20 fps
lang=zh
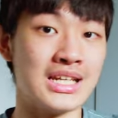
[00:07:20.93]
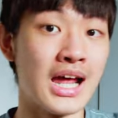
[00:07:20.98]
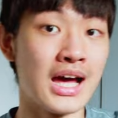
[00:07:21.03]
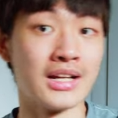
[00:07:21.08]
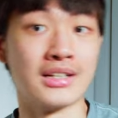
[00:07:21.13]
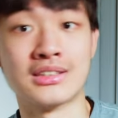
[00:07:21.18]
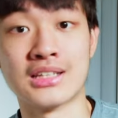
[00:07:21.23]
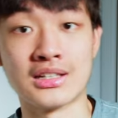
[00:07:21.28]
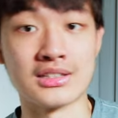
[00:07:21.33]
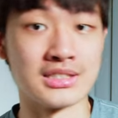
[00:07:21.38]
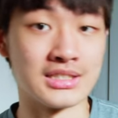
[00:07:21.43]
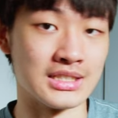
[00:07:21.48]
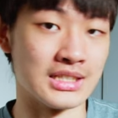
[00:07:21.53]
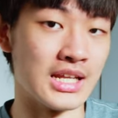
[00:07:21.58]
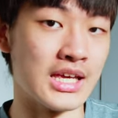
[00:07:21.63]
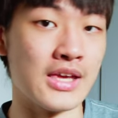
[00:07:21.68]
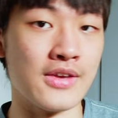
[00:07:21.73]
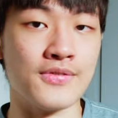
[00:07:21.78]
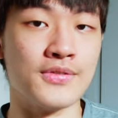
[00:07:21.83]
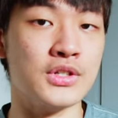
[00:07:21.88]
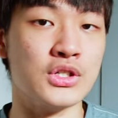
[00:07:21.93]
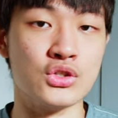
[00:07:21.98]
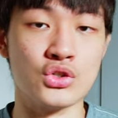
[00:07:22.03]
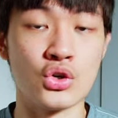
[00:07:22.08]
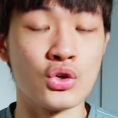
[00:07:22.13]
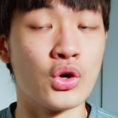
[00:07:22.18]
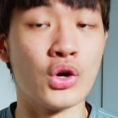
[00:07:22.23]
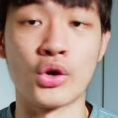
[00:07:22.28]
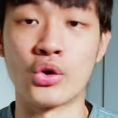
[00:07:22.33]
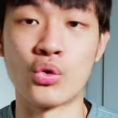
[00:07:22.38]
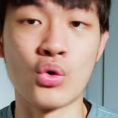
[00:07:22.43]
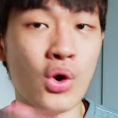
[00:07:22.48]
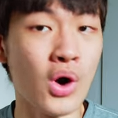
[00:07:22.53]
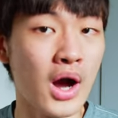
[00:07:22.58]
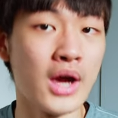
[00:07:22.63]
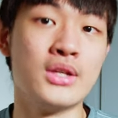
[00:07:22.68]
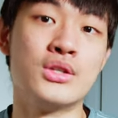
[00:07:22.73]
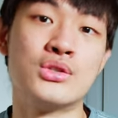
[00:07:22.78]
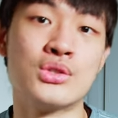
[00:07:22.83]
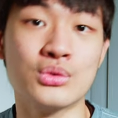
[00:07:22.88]
他的当 Slave，你就可以
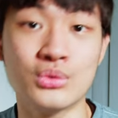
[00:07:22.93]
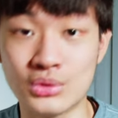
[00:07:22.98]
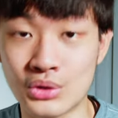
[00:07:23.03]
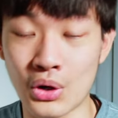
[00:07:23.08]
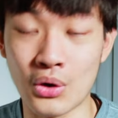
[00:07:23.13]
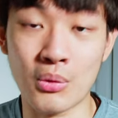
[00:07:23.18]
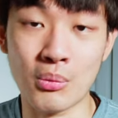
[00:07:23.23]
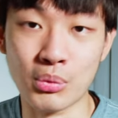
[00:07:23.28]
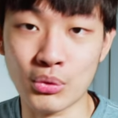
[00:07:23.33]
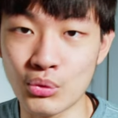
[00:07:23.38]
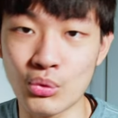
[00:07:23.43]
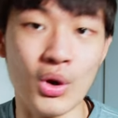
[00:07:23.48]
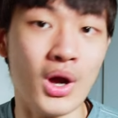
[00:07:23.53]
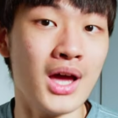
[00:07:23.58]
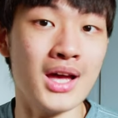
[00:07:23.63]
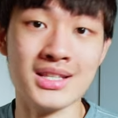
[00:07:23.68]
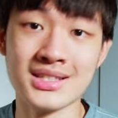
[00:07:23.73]
快速同步。